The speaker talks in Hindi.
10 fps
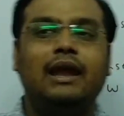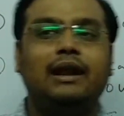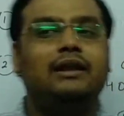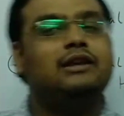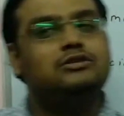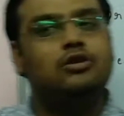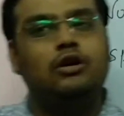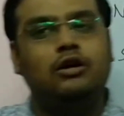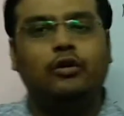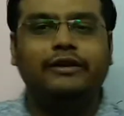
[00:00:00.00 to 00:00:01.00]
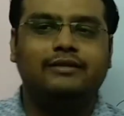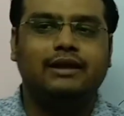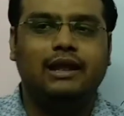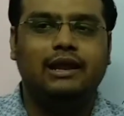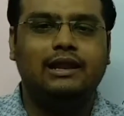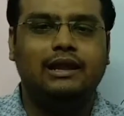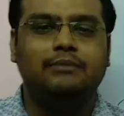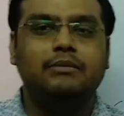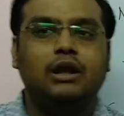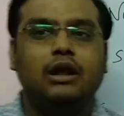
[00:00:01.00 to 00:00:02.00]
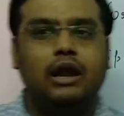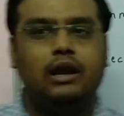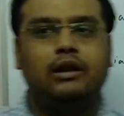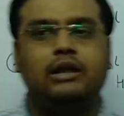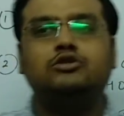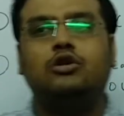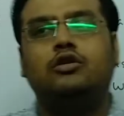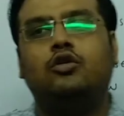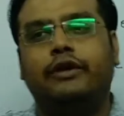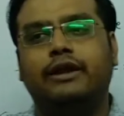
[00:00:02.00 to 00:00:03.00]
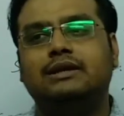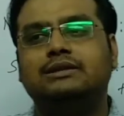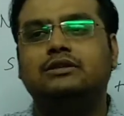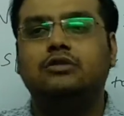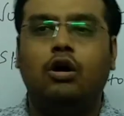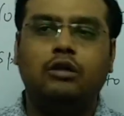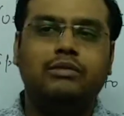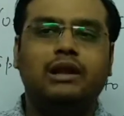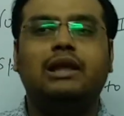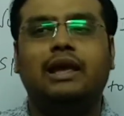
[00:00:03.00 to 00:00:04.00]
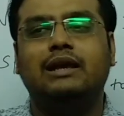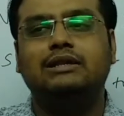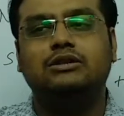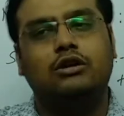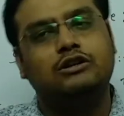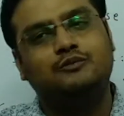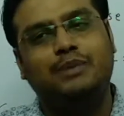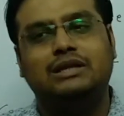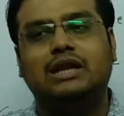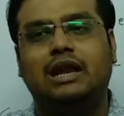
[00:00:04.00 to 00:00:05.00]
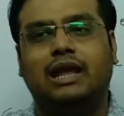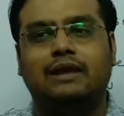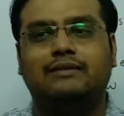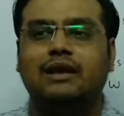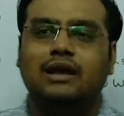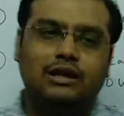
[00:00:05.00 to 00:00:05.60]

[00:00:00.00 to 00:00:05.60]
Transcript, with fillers: इंटरेस्ट ऑन ड्राइंग्स निकालने की इंटरेस्ट ऑन ड्राइंग्स नॉर्मल केस और स्पेशल केस